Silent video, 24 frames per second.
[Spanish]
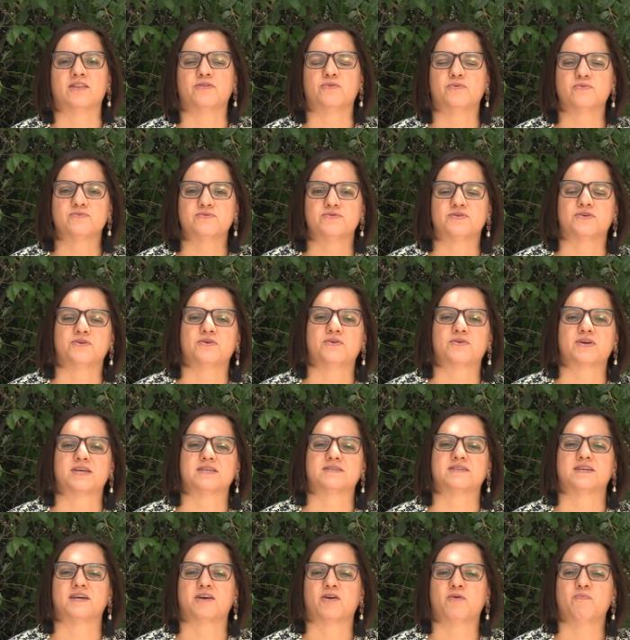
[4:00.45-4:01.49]
anuncio que
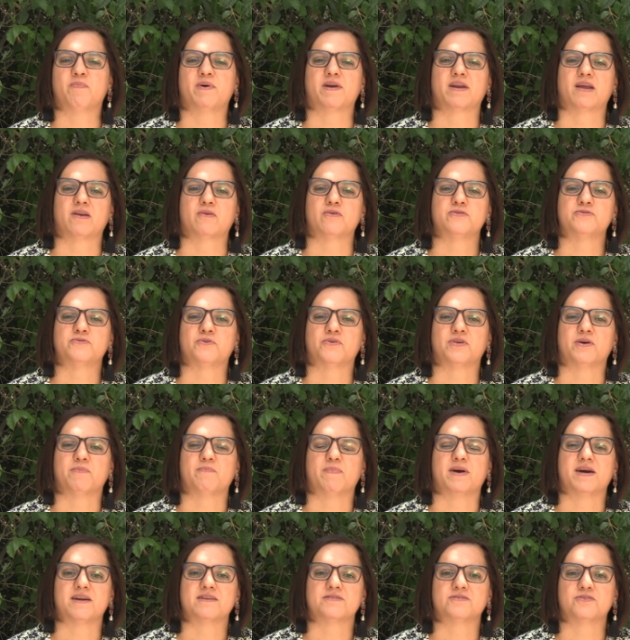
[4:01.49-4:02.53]
hicieron para el 8 de
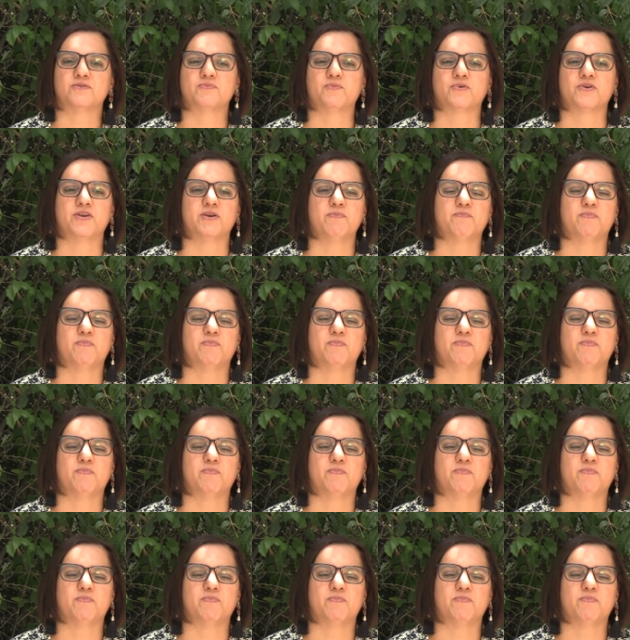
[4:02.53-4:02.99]
marzo, muy